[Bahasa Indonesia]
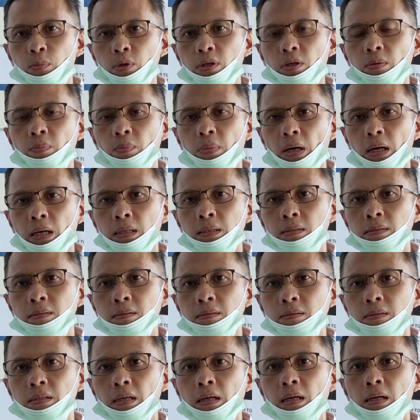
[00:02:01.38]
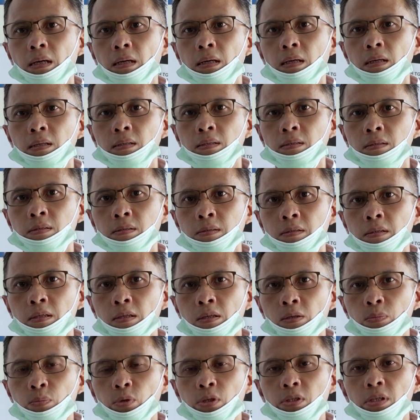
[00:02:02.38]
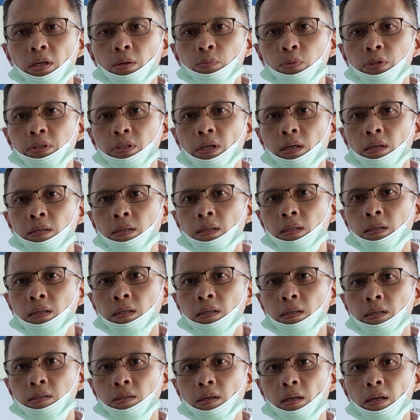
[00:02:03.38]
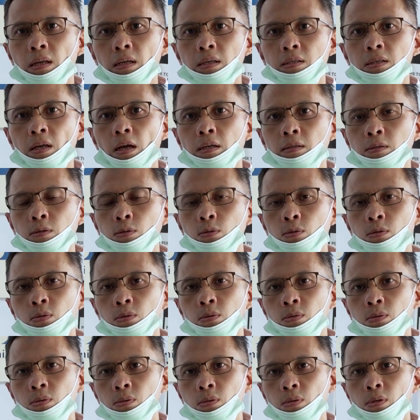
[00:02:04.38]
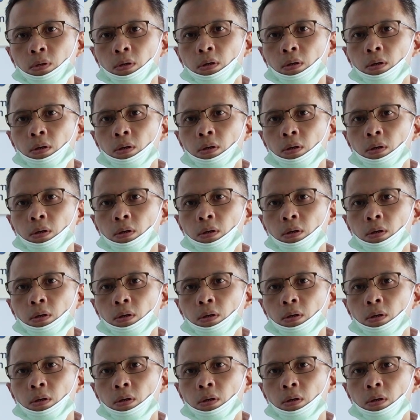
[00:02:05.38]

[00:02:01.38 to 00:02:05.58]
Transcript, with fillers: berkembang dan bisa menjadi salah satu